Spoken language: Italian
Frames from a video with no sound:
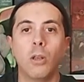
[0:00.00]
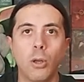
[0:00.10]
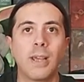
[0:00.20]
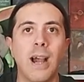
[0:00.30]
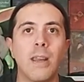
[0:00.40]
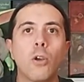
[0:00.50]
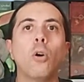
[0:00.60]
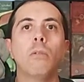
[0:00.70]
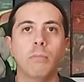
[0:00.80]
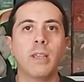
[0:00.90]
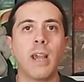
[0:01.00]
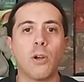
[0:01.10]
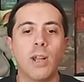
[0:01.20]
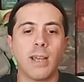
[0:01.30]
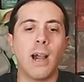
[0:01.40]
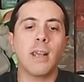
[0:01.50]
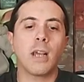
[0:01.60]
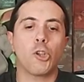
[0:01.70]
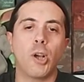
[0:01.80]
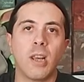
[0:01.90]
carico, dichiaro la carica,
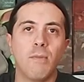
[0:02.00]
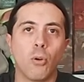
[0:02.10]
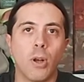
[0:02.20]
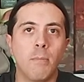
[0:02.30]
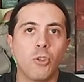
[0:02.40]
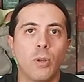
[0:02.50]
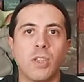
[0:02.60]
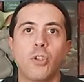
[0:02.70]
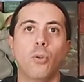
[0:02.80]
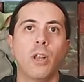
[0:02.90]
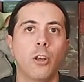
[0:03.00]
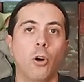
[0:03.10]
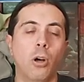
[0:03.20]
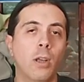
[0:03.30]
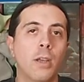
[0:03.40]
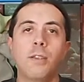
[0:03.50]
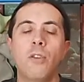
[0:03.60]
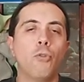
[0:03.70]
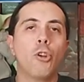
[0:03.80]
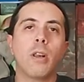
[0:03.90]
ci arrivo con la misurazione, no. Se
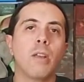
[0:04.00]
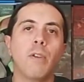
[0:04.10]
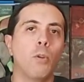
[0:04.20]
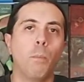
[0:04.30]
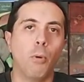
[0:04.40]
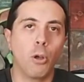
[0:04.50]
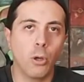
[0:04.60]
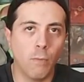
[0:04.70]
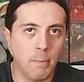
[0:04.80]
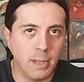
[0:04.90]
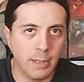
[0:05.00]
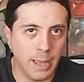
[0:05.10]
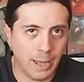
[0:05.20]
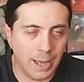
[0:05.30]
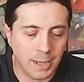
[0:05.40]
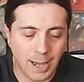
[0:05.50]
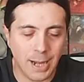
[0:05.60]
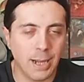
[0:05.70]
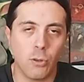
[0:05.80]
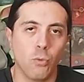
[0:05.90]
non ci arrivi non puoi ovviamente caricare
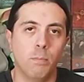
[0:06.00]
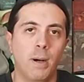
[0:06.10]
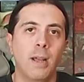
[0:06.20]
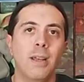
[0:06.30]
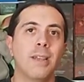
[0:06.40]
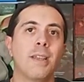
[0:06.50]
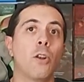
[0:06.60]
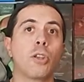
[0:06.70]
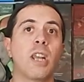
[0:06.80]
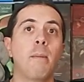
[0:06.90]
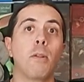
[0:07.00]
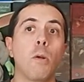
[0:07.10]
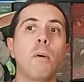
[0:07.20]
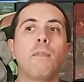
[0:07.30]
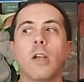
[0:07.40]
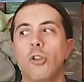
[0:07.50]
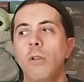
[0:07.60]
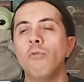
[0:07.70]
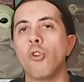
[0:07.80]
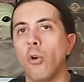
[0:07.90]
la truppa, se no sarebbe troppo facile è
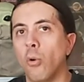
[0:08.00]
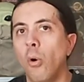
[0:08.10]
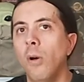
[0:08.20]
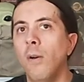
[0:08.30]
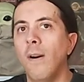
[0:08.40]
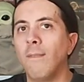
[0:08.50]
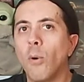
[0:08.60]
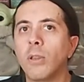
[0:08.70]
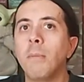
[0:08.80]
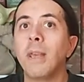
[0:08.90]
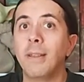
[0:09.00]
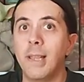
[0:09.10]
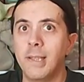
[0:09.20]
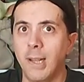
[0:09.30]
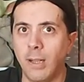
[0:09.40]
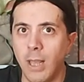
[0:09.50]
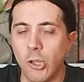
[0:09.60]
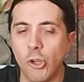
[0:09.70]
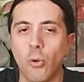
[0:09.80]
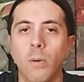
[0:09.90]
un gioco fortemente
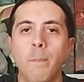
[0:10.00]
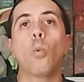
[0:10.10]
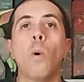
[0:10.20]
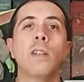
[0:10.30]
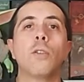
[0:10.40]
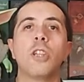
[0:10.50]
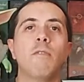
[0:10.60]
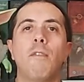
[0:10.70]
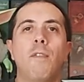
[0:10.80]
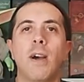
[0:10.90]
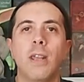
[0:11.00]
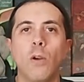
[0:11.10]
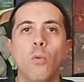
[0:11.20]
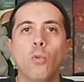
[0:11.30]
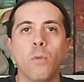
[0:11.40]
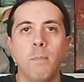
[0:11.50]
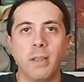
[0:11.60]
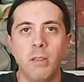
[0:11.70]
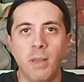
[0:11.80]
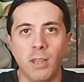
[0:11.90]
strategico. Quando si va a fare un
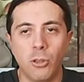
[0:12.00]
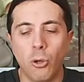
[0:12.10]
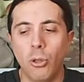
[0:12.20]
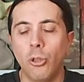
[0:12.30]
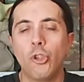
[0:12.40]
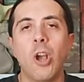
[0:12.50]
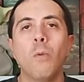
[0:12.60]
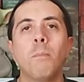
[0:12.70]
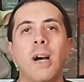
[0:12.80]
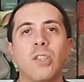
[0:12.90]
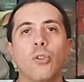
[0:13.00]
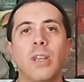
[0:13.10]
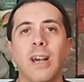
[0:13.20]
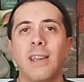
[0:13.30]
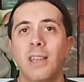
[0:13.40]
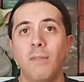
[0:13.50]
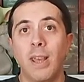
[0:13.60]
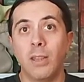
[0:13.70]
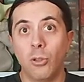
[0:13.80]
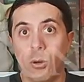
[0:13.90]
combattimento c'è un mazzo di carte
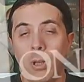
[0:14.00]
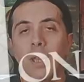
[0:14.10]
evento